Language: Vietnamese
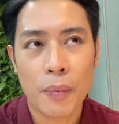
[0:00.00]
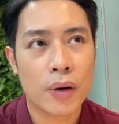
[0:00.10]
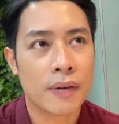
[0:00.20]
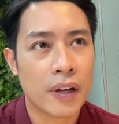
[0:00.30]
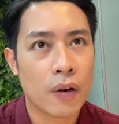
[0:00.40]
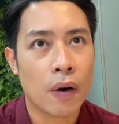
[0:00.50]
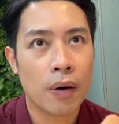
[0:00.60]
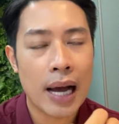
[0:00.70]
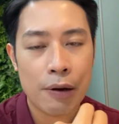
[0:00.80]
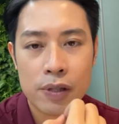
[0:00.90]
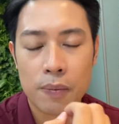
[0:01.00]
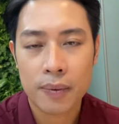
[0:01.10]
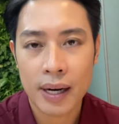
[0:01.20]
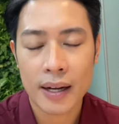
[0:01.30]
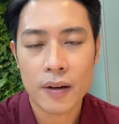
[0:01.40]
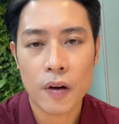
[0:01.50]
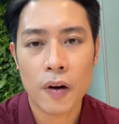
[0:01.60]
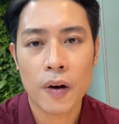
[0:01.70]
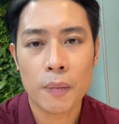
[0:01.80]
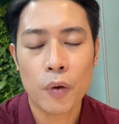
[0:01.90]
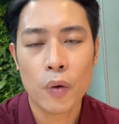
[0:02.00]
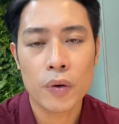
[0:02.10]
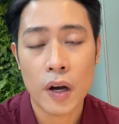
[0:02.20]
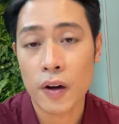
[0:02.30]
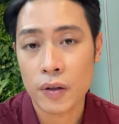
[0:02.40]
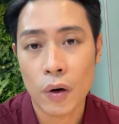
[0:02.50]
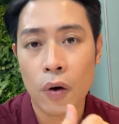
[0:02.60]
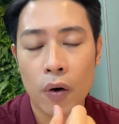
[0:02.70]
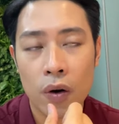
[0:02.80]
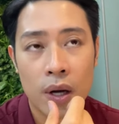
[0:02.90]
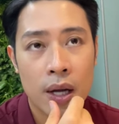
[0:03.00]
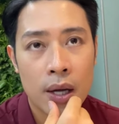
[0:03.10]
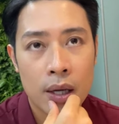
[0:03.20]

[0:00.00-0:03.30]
Mọi người phải có áo chống nắng, có mũ, nón, ô.